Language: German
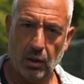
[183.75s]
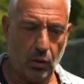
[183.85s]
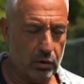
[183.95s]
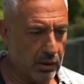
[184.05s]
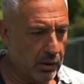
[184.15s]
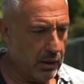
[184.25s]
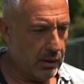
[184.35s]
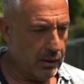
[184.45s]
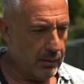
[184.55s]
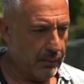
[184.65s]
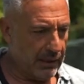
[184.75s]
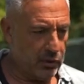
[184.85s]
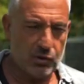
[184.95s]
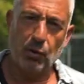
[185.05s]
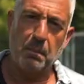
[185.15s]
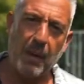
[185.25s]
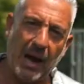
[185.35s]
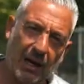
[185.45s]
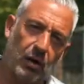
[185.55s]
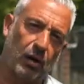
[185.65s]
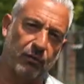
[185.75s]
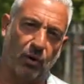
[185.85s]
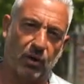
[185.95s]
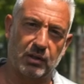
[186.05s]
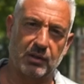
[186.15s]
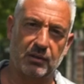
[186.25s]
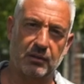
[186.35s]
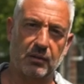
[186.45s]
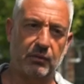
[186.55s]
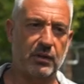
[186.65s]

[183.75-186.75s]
und macht euch so ein Markerwort, ne?